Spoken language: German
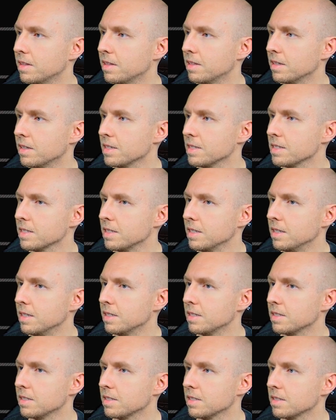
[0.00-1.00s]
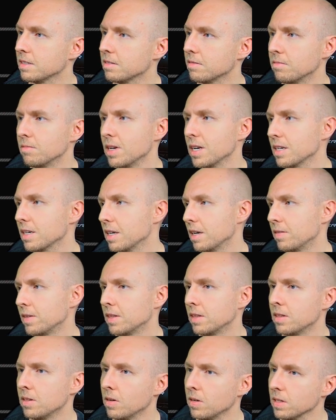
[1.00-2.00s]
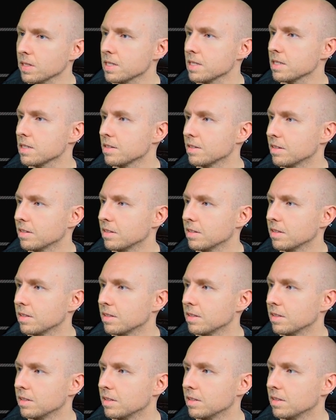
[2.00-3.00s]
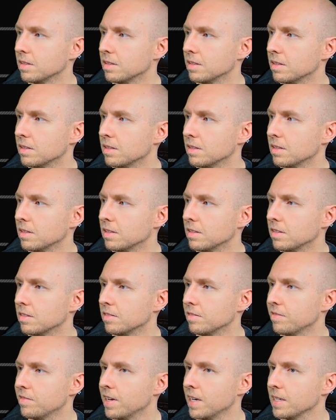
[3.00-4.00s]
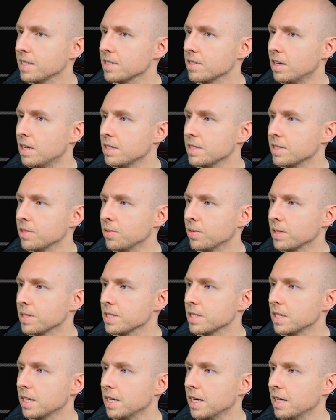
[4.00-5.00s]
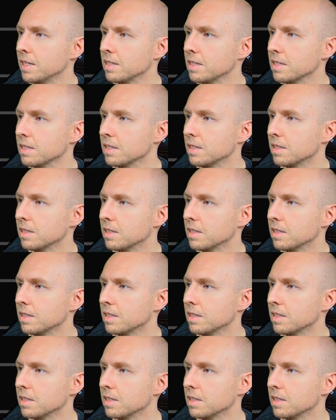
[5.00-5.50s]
Das sieht... Ja, Kevin Knox. Vielleicht so als junges Talent.